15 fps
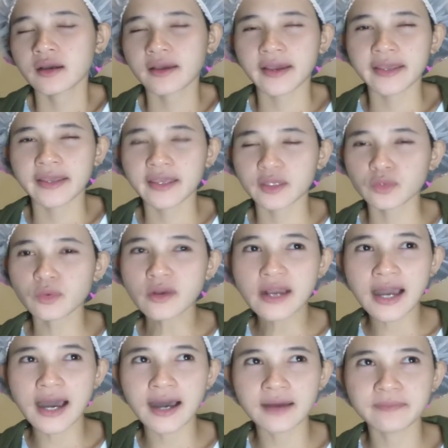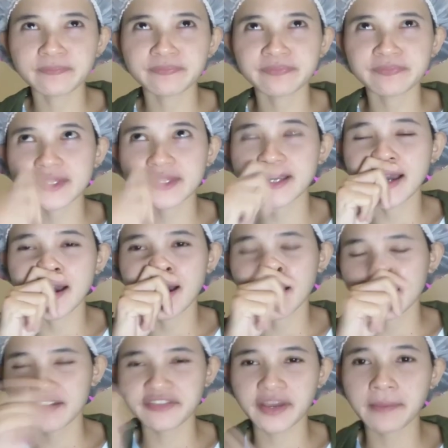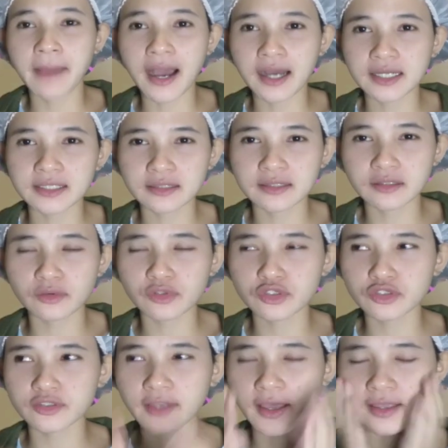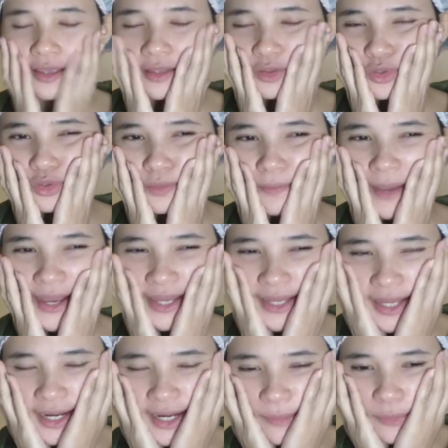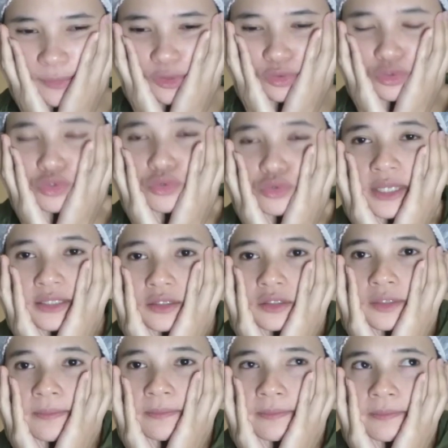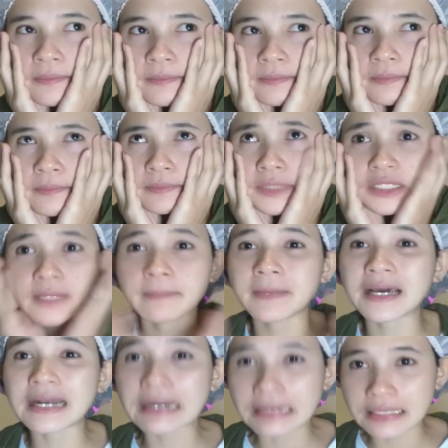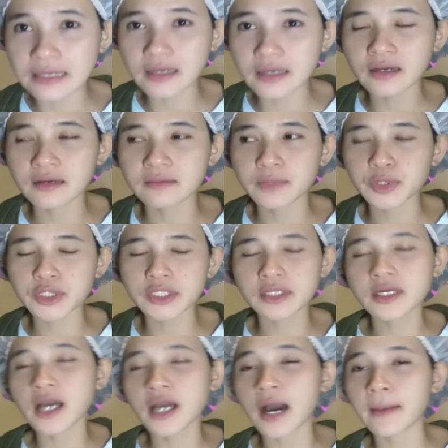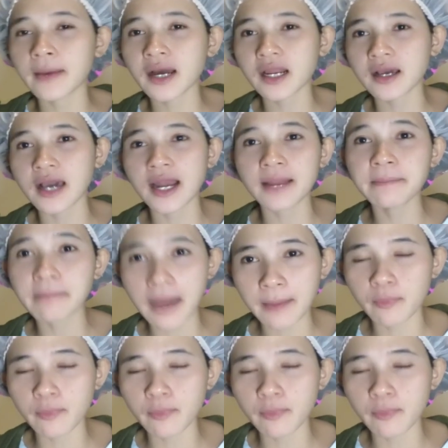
Kayaknya tuh nggak nggak ngefek banget terus kayaknya tuh pakai krim itu juga tetap tetap kering maksudnya nggak nggak lembab